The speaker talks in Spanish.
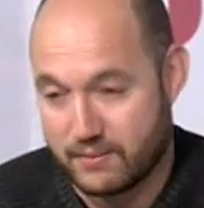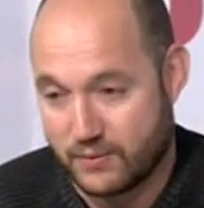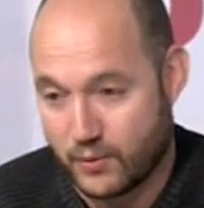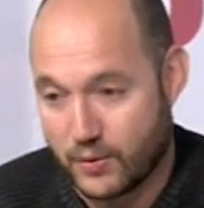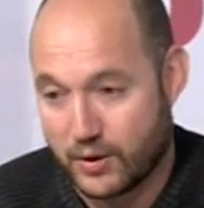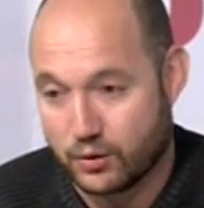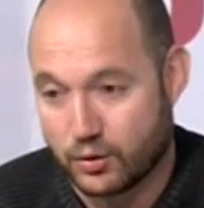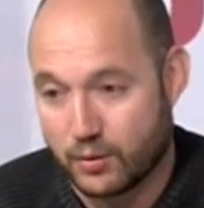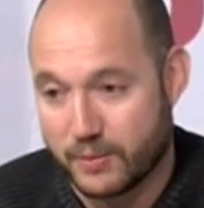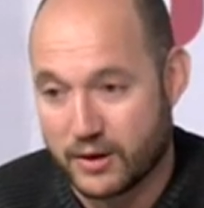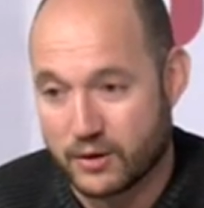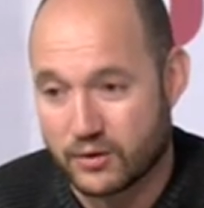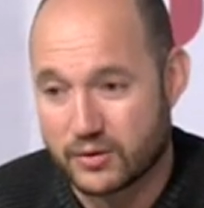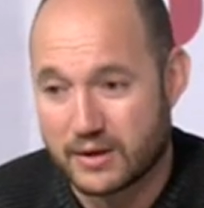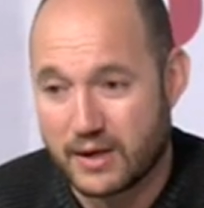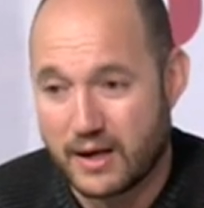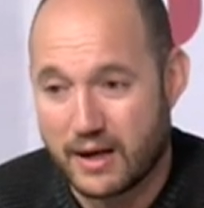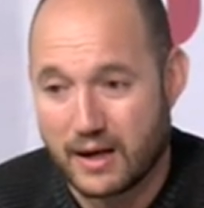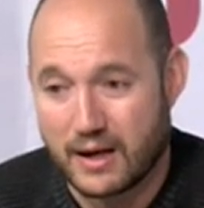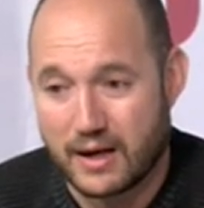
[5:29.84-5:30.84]
cuanto menos
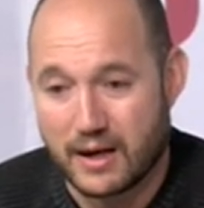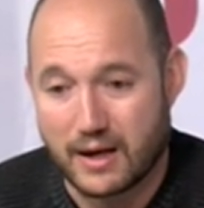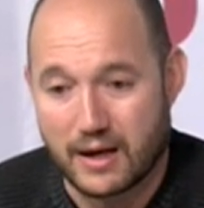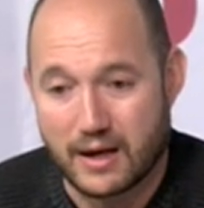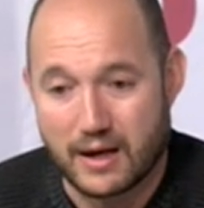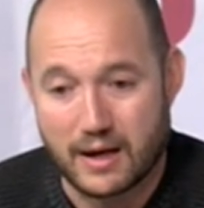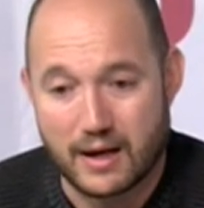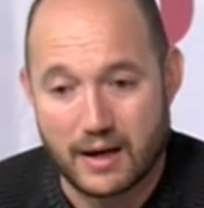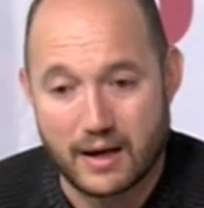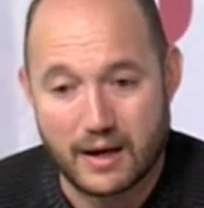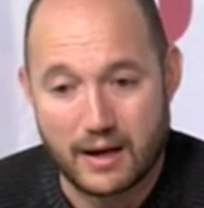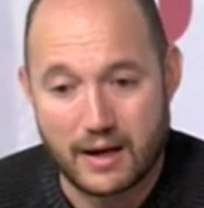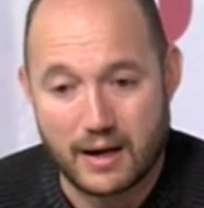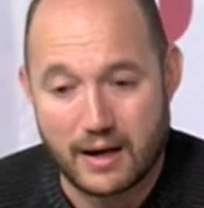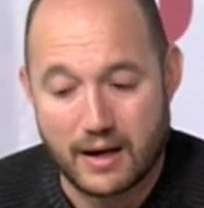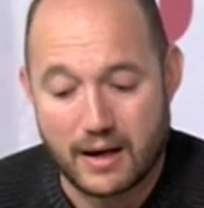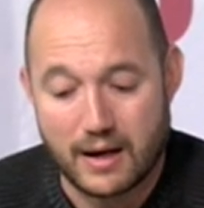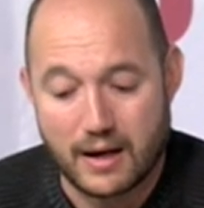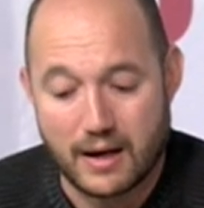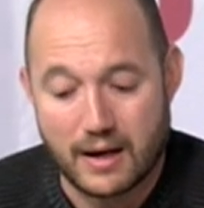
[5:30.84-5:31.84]

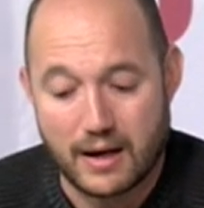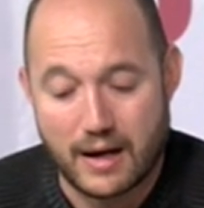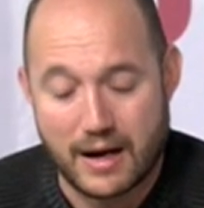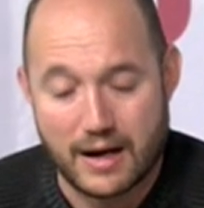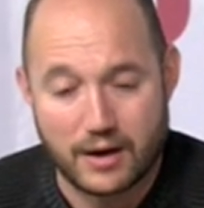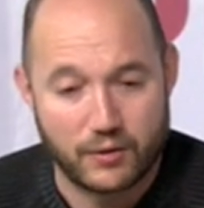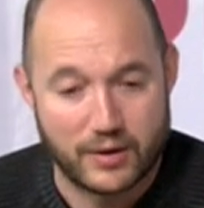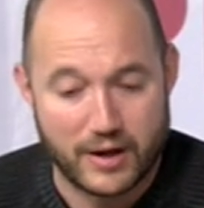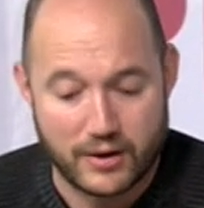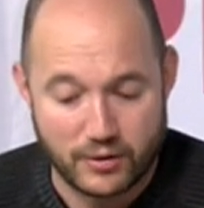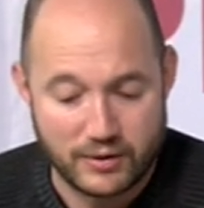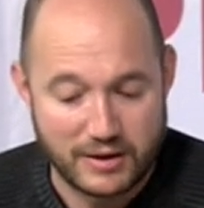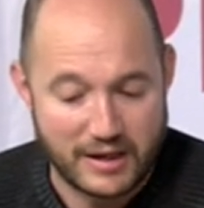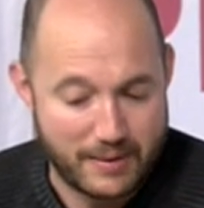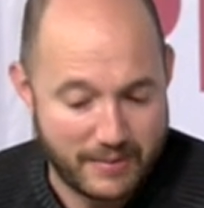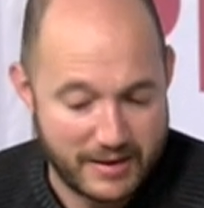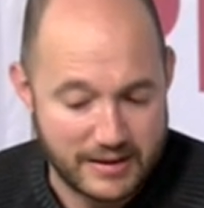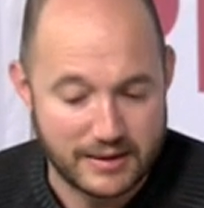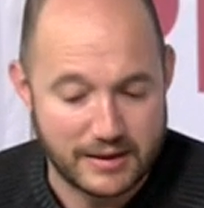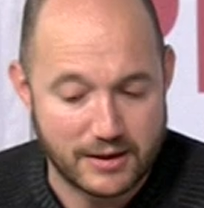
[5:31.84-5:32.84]
al corazón de la
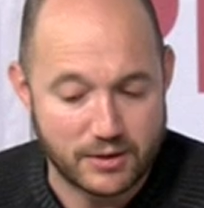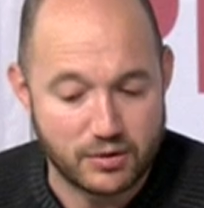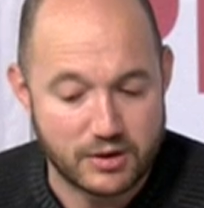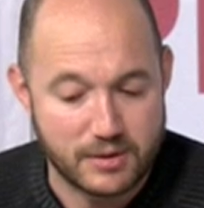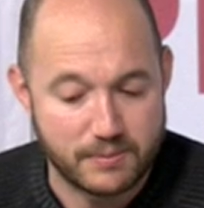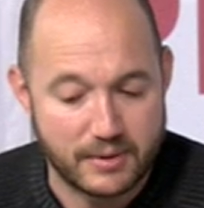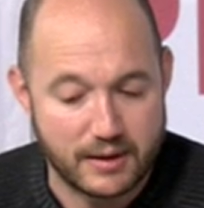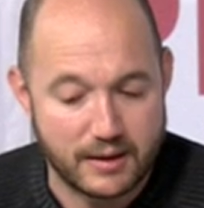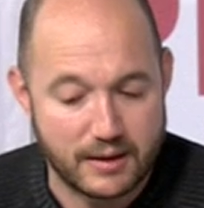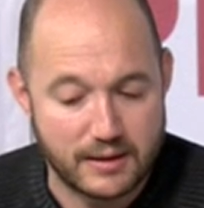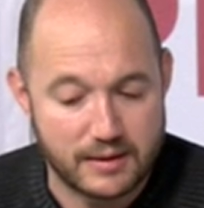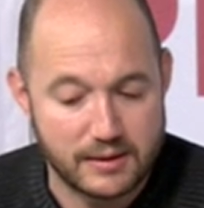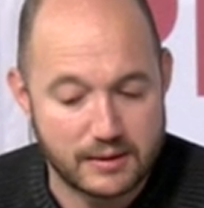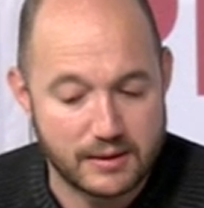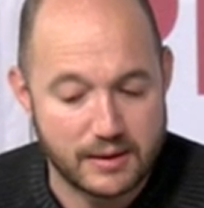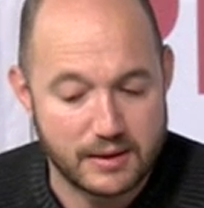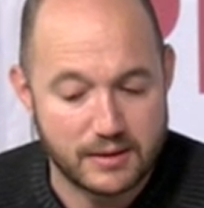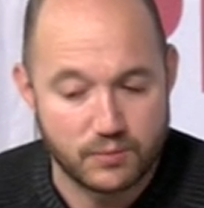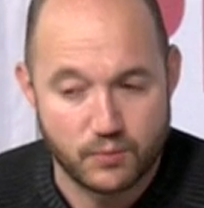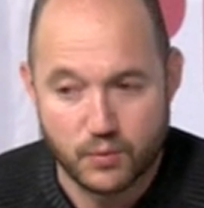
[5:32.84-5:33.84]
Mancha, y eso siempre es,
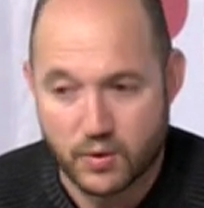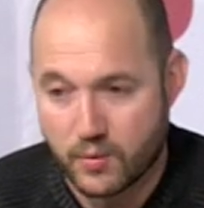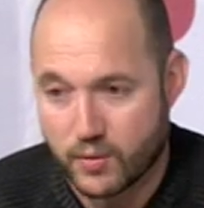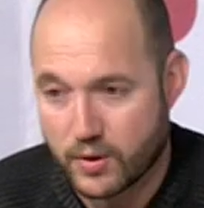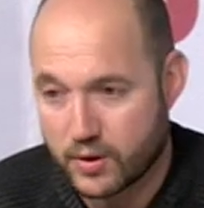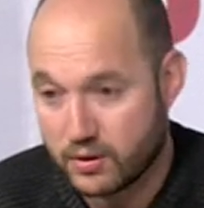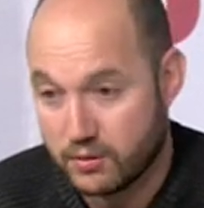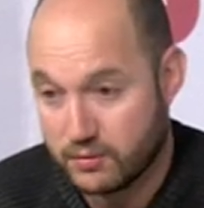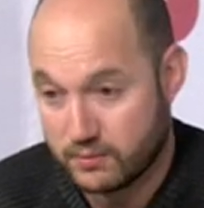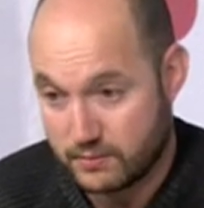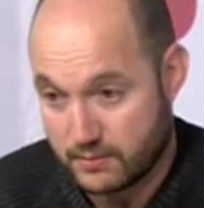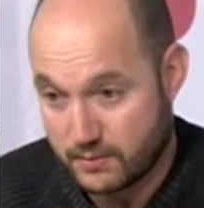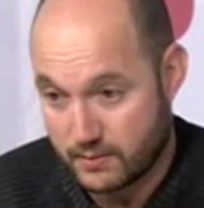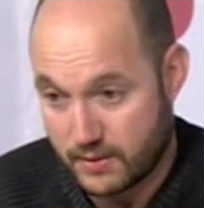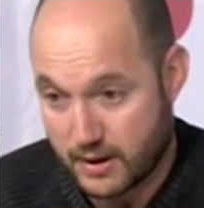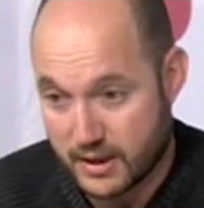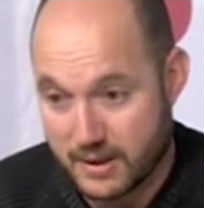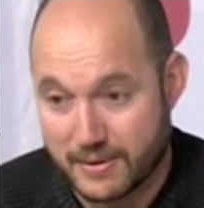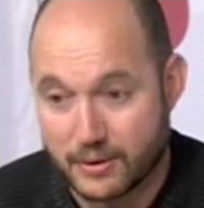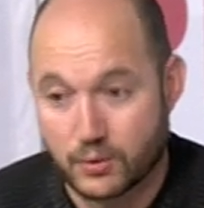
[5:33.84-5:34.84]
es muy bueno
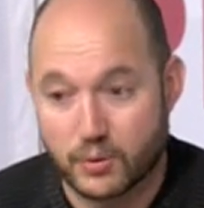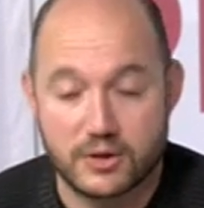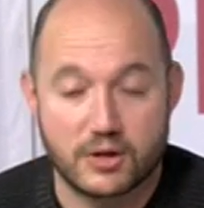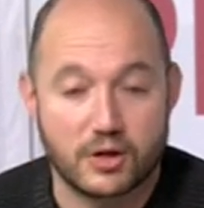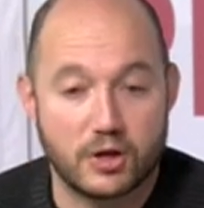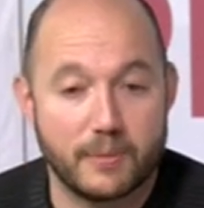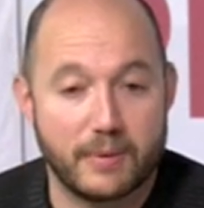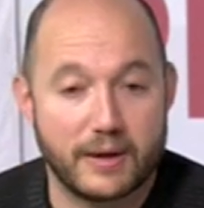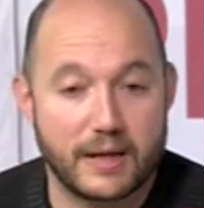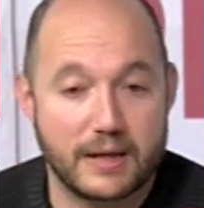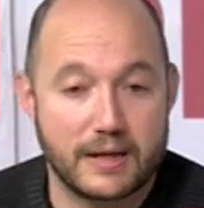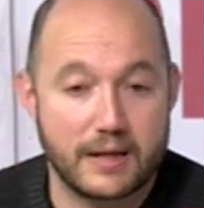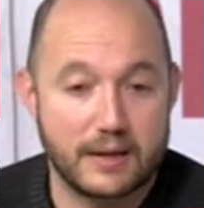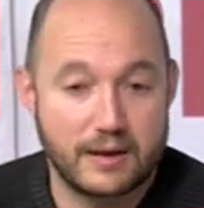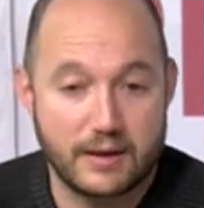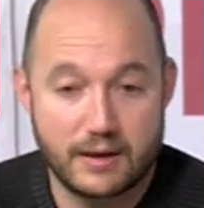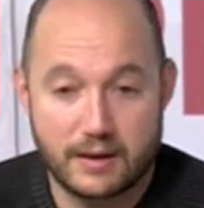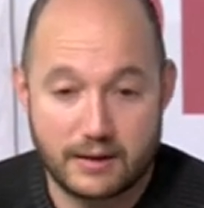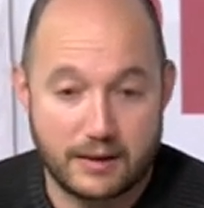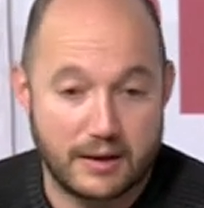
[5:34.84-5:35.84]
a nivel turístico para
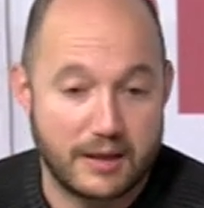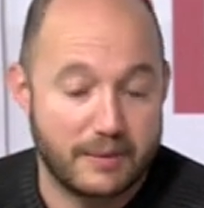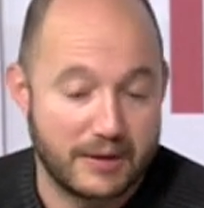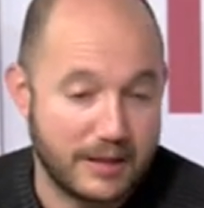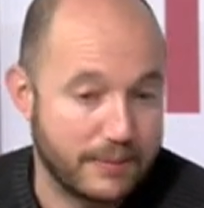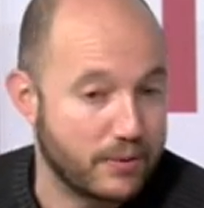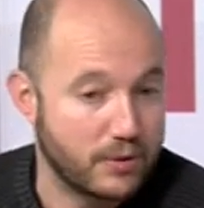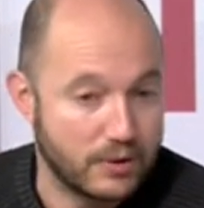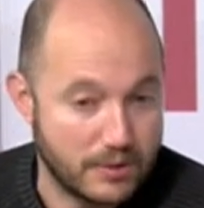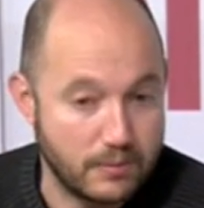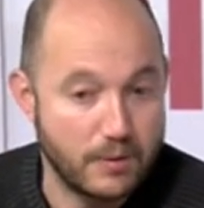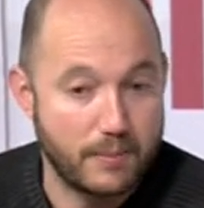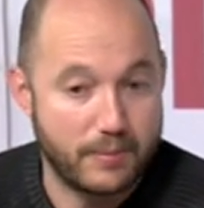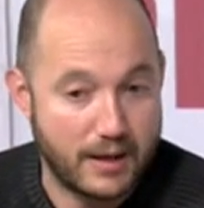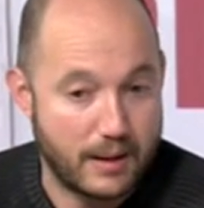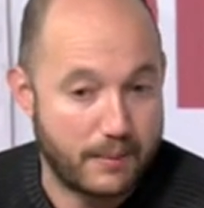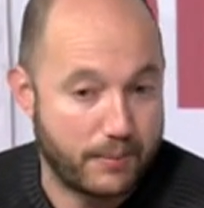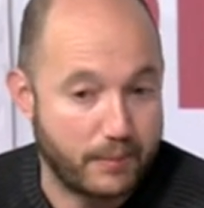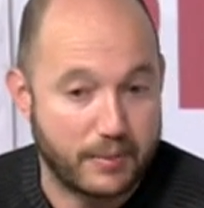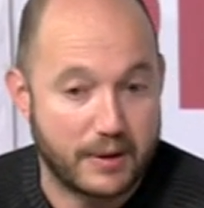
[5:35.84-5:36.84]
Alcázar y a nivel deportivo
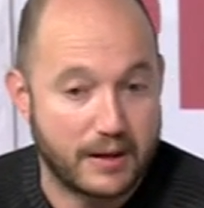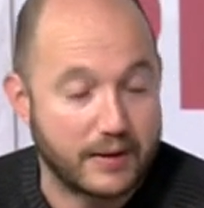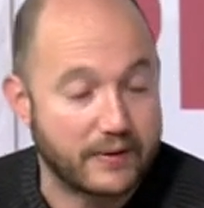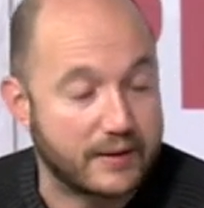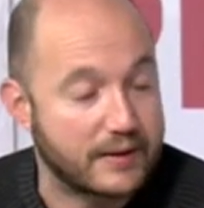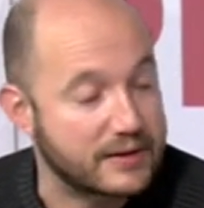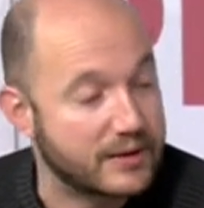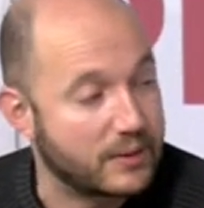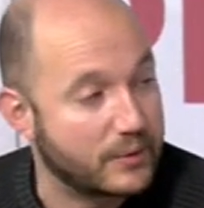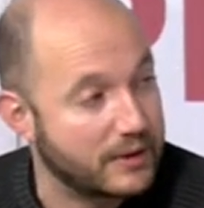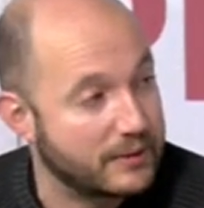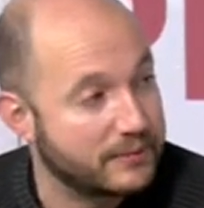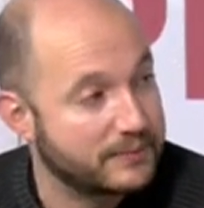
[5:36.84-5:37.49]
para la propia Alcázar de San Juan.